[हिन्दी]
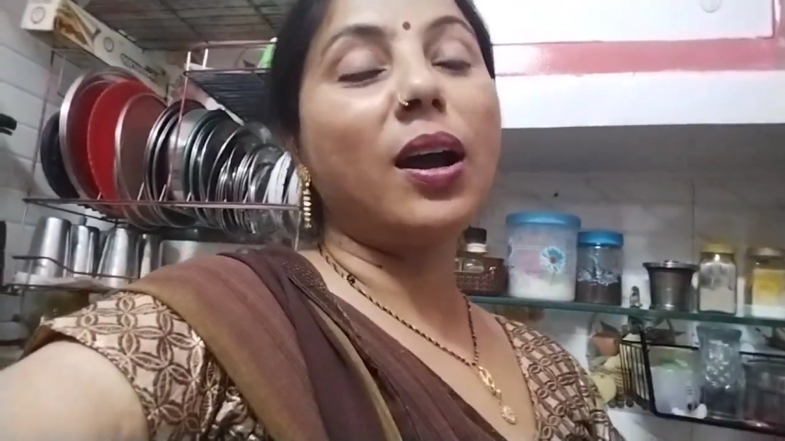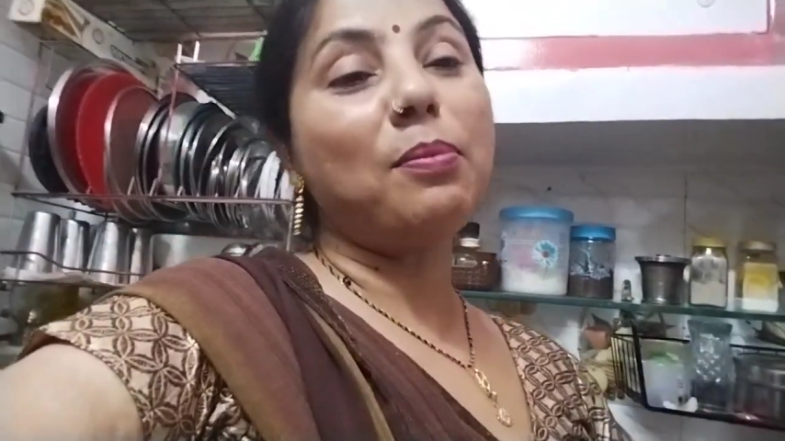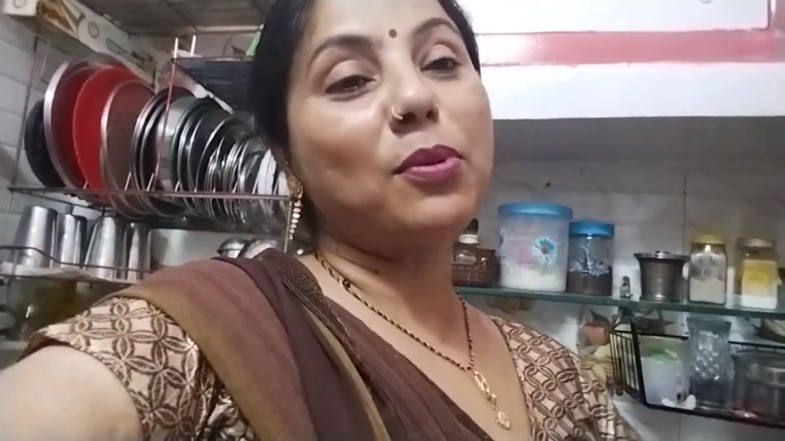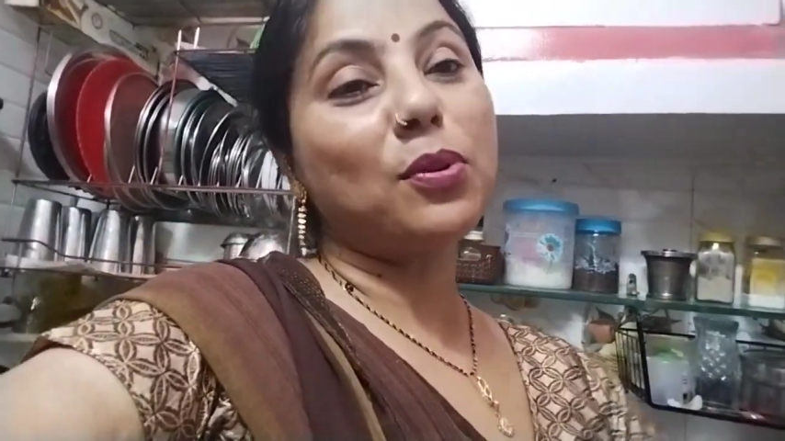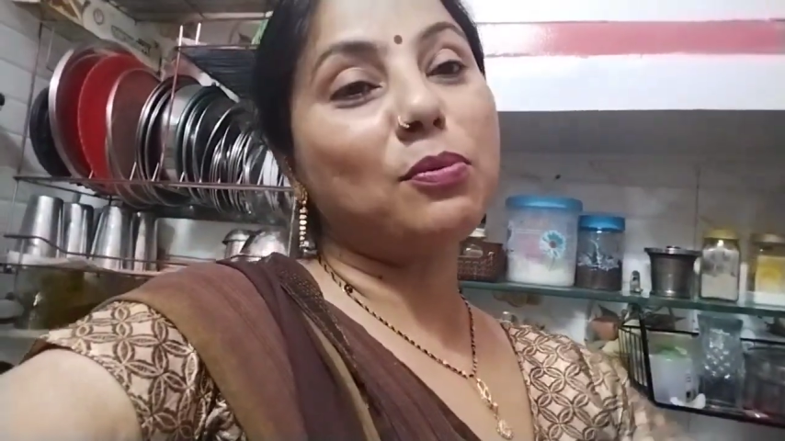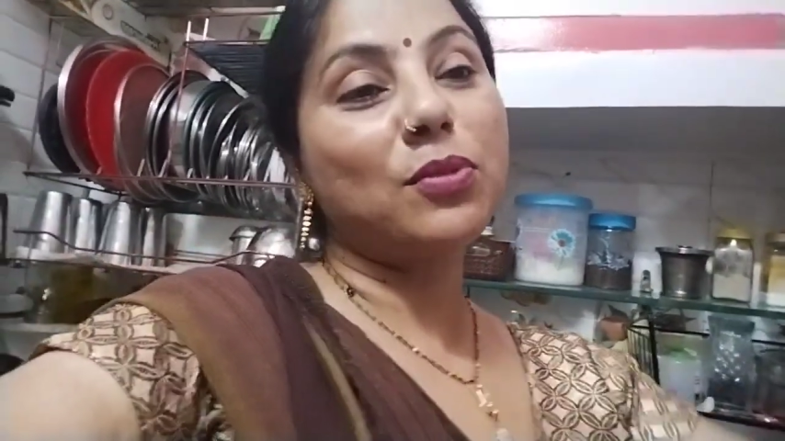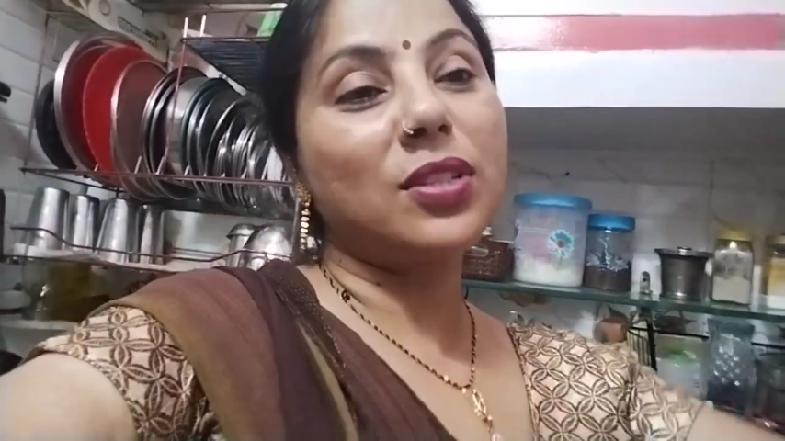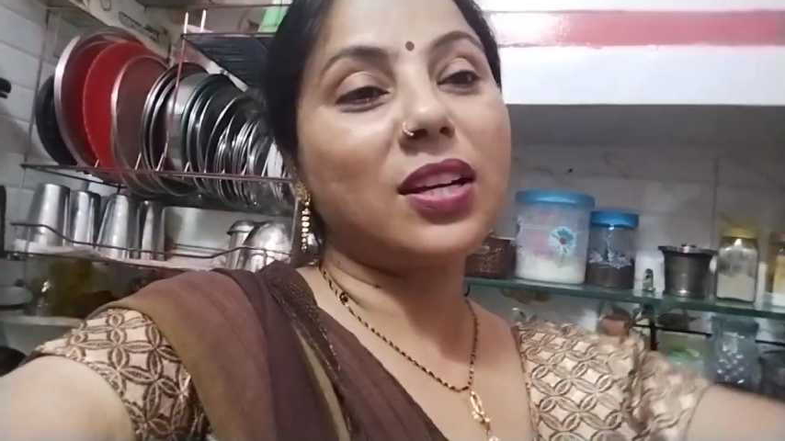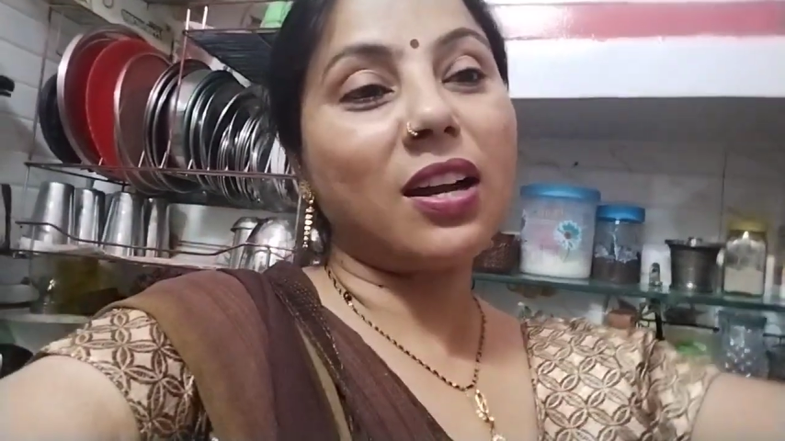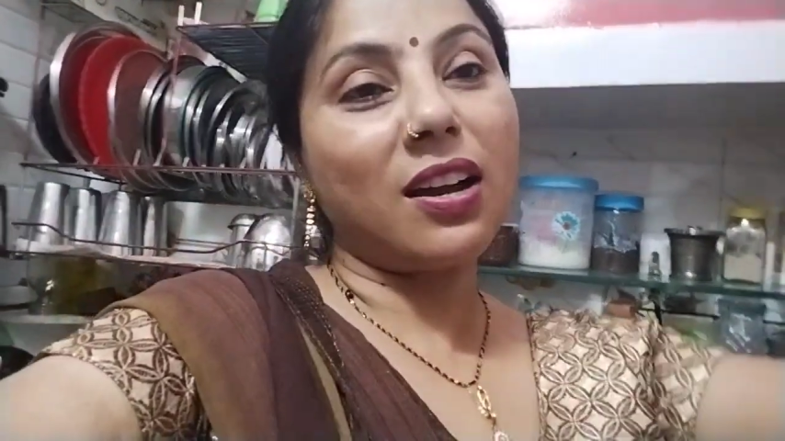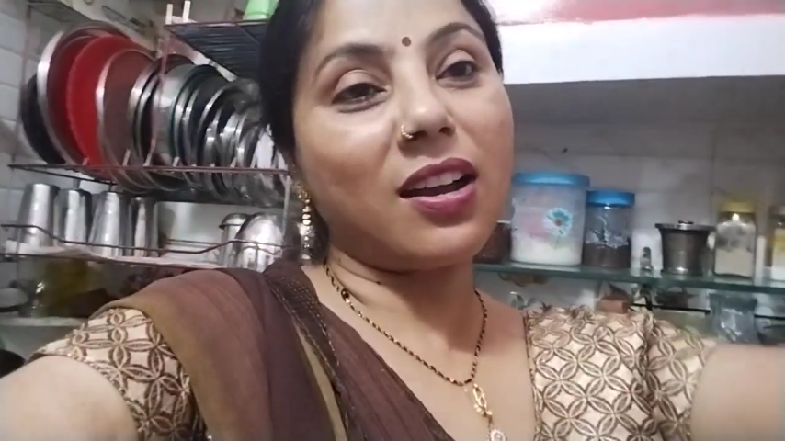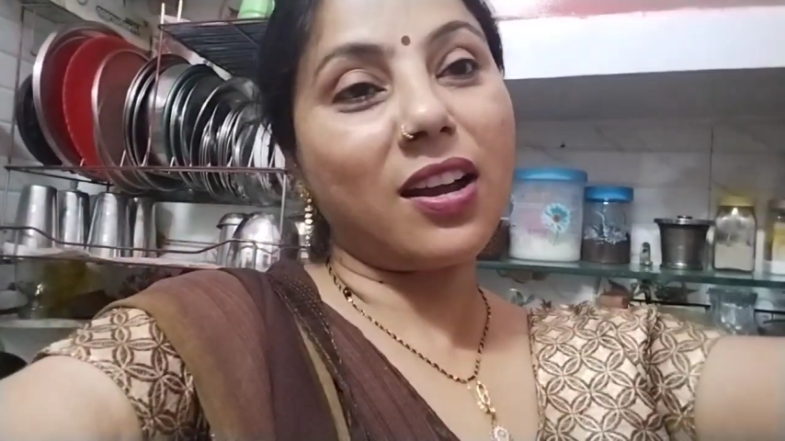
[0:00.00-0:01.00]
आप लोग मुझे
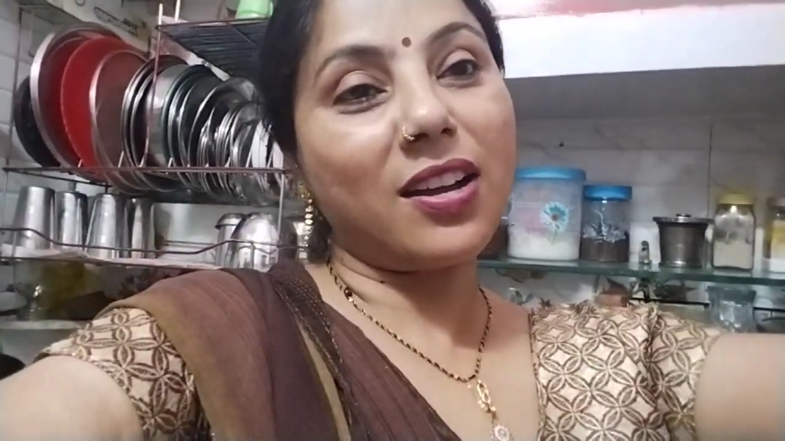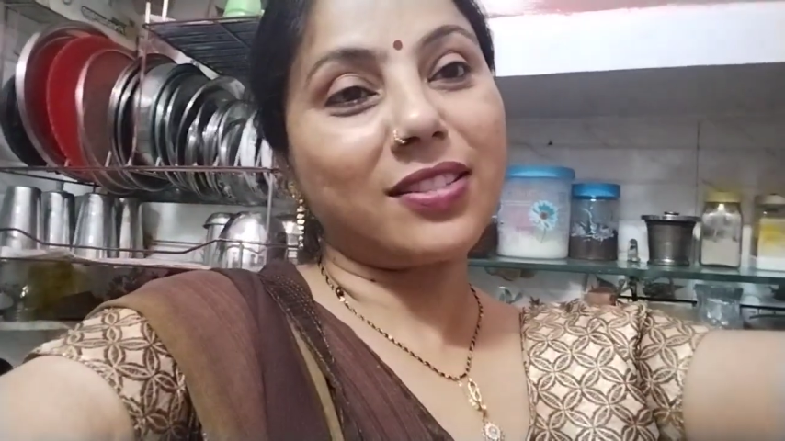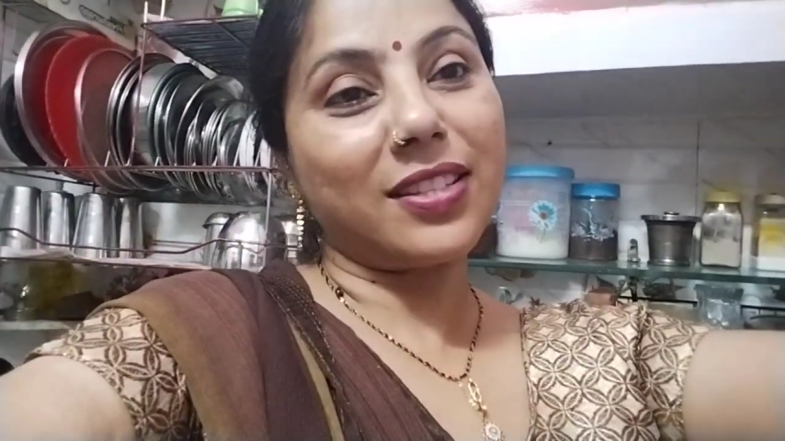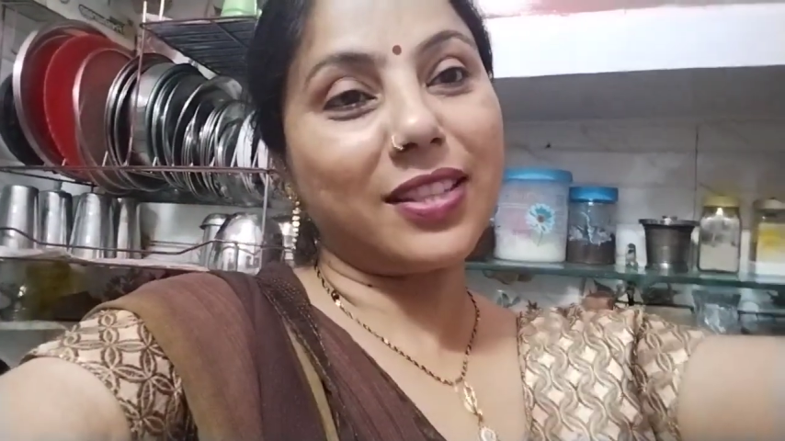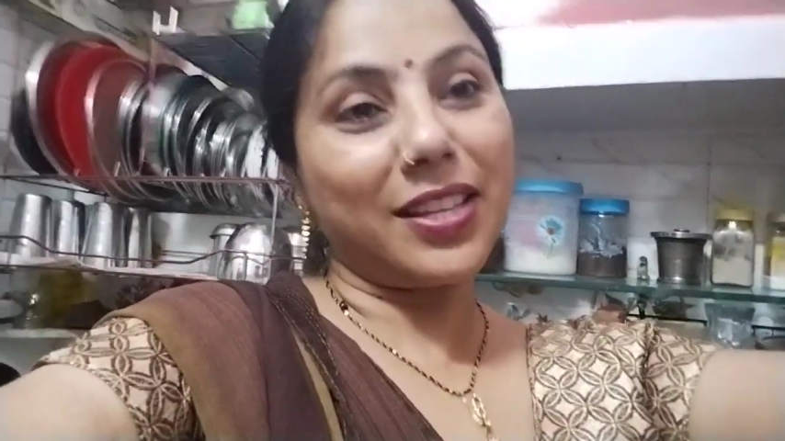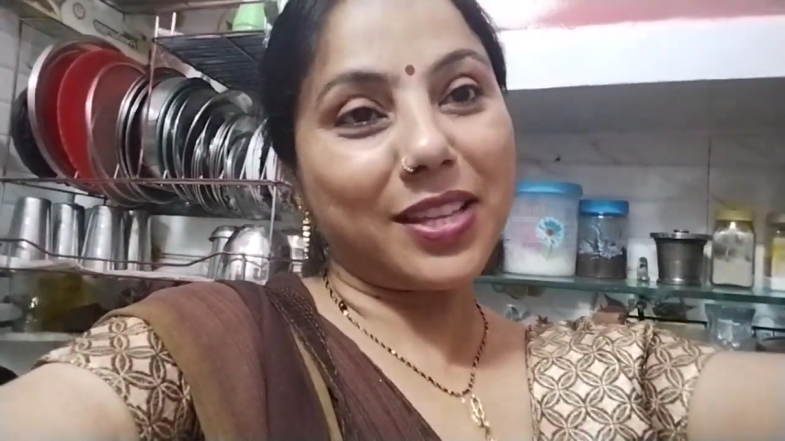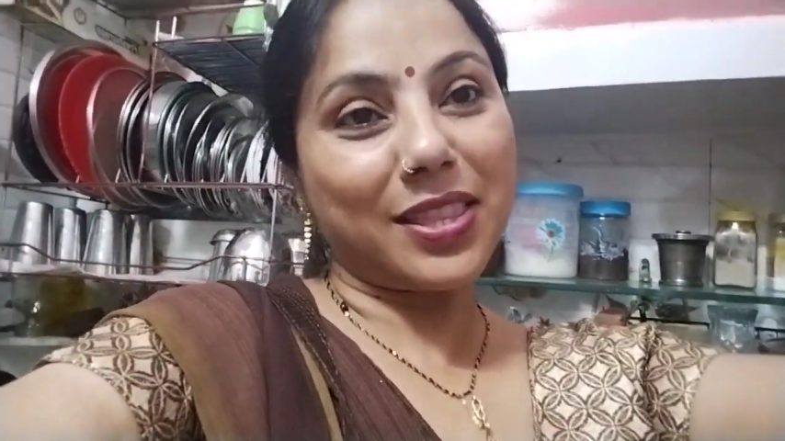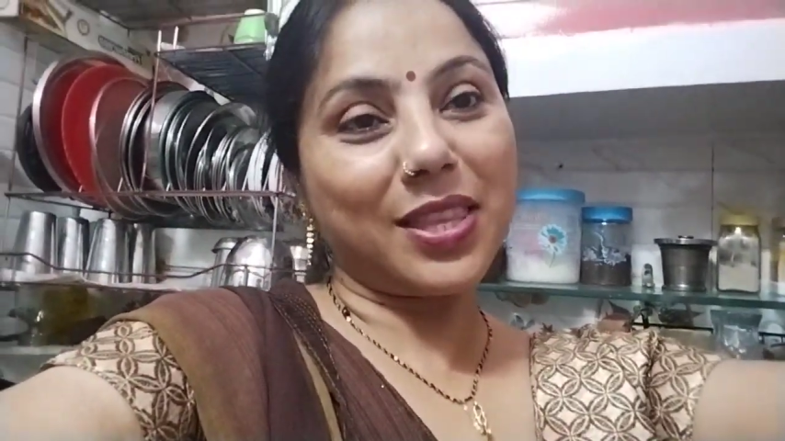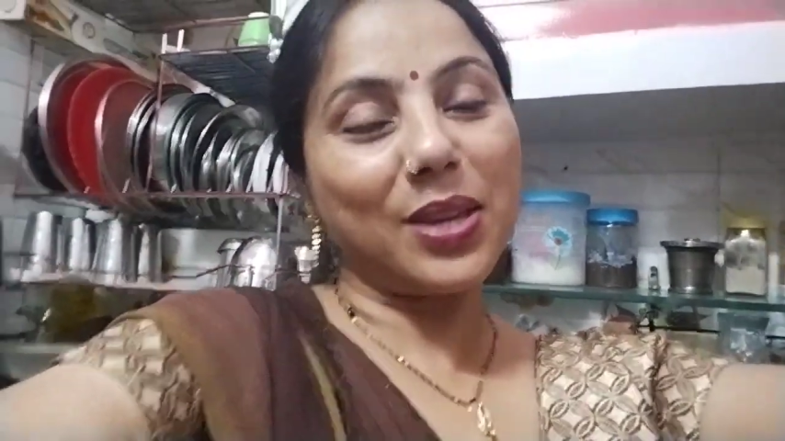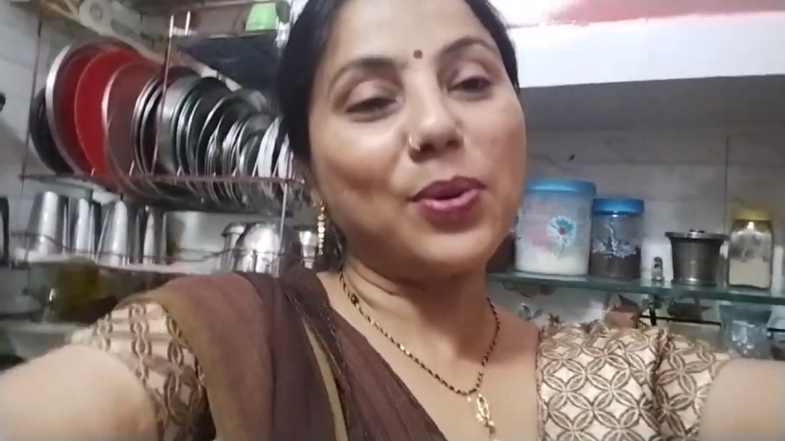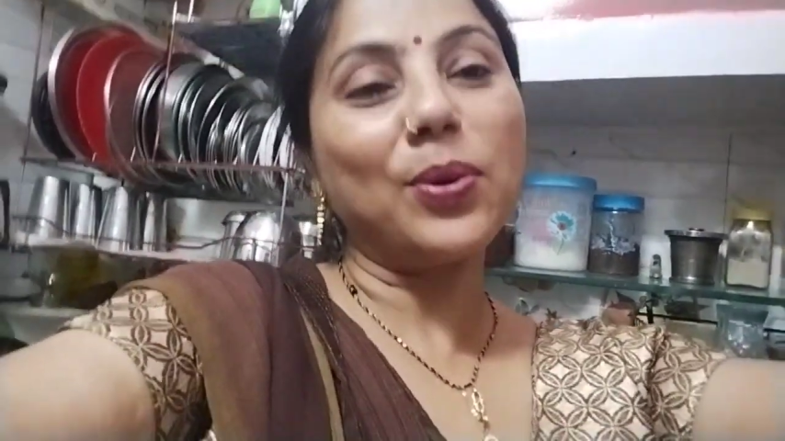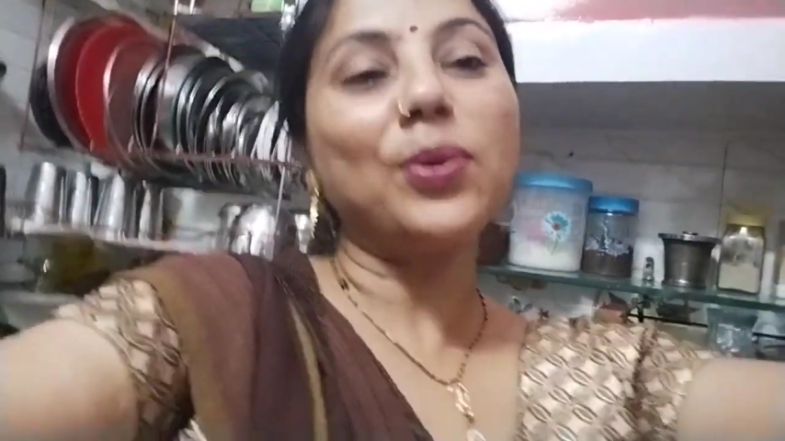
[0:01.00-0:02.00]
कहाँ कहाँ से
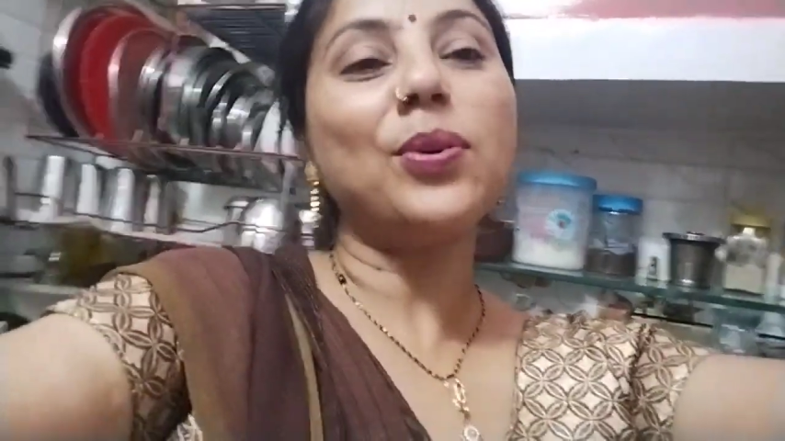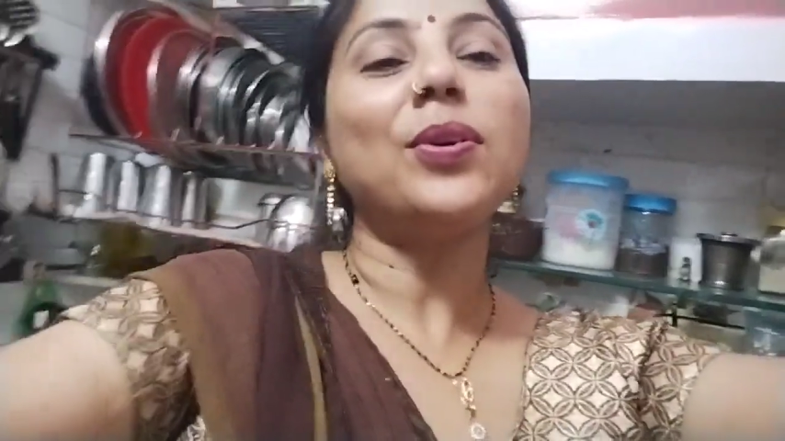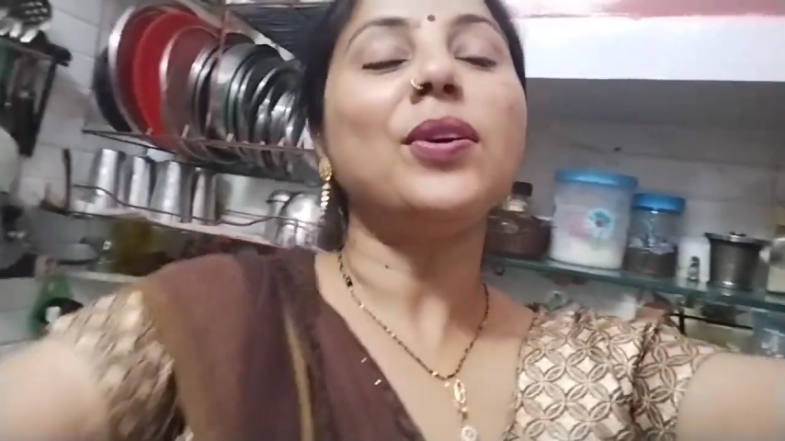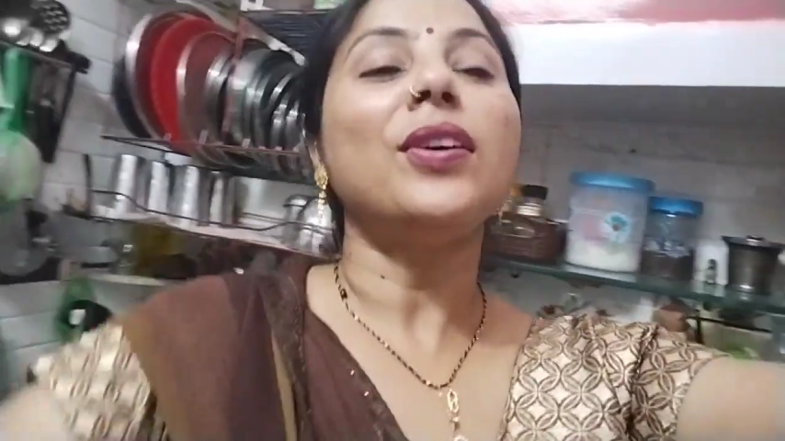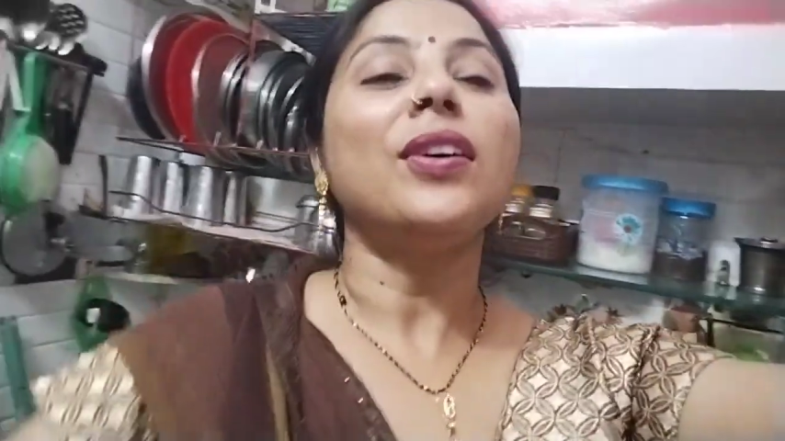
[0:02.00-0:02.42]
देखते हो